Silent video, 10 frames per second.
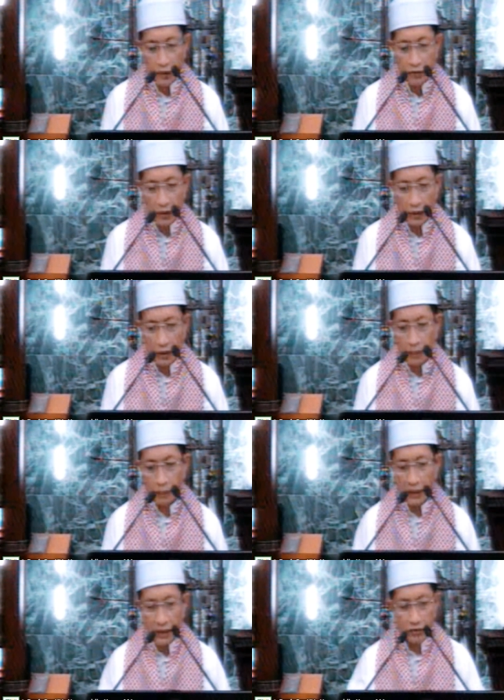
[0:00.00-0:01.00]
Insya Allah
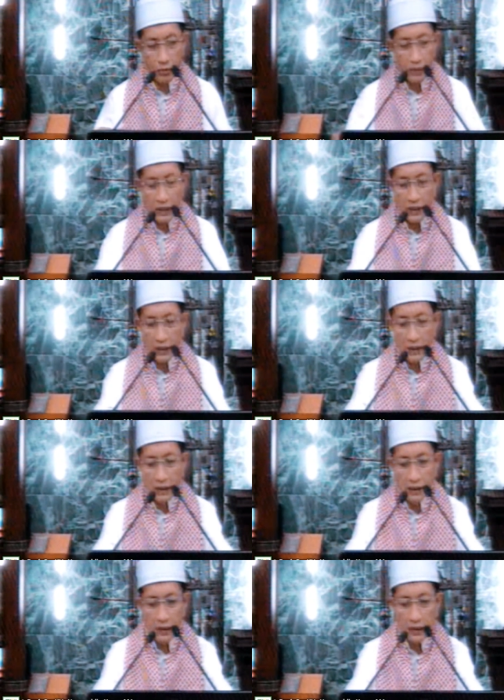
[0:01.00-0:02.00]
pada kesempatan
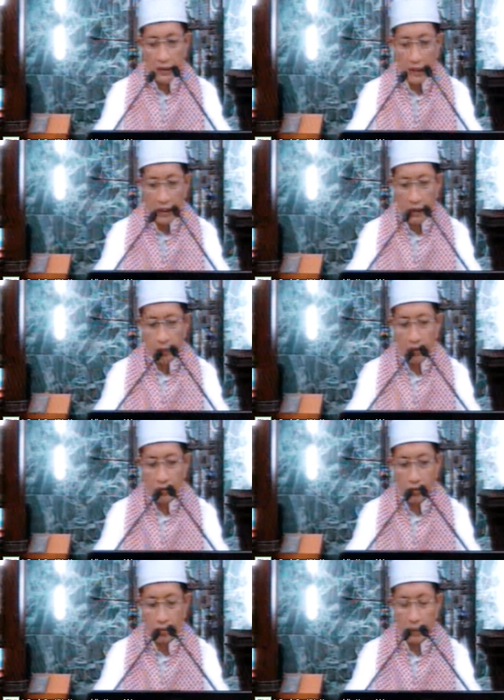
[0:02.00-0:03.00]
ini kita akan
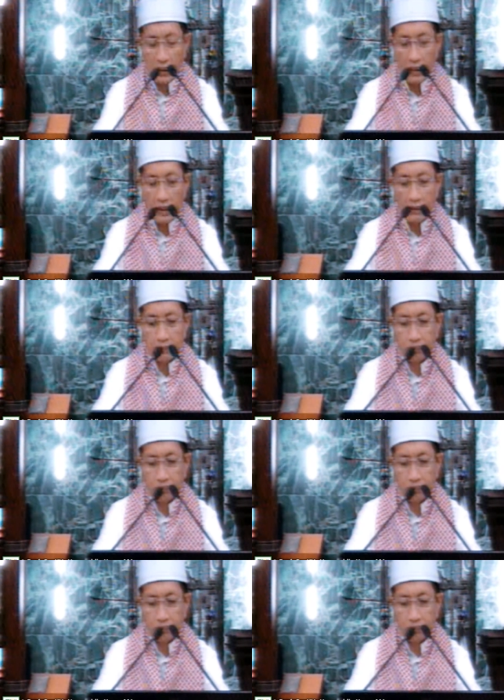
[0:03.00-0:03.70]
masuk pada